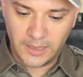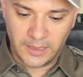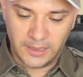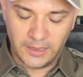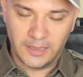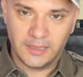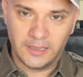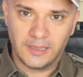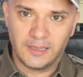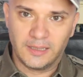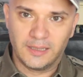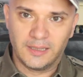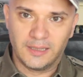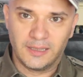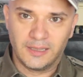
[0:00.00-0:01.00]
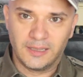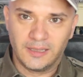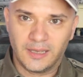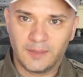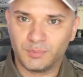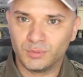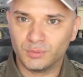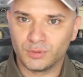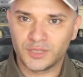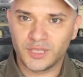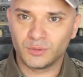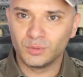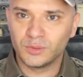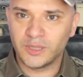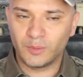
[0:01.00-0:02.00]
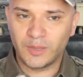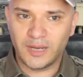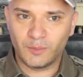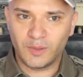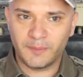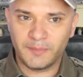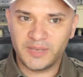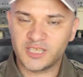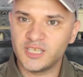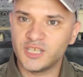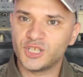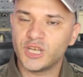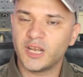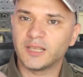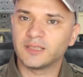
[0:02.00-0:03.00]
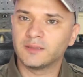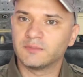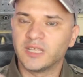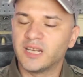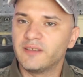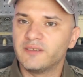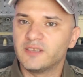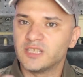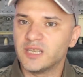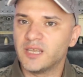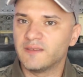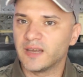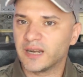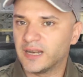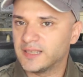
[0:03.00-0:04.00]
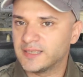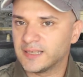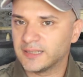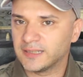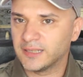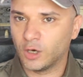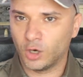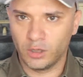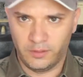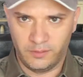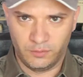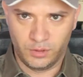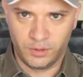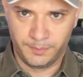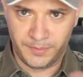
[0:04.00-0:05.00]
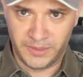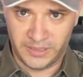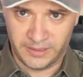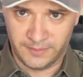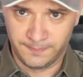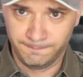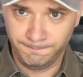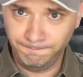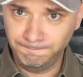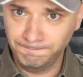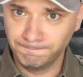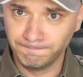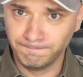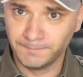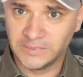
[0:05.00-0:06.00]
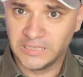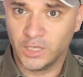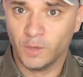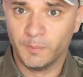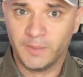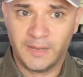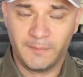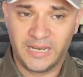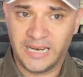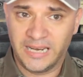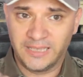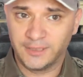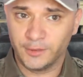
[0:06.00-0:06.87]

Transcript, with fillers: e, appunto sia tutta una, una, messa in scena televisiva realizzata da Hollywood per, siccome gli americani in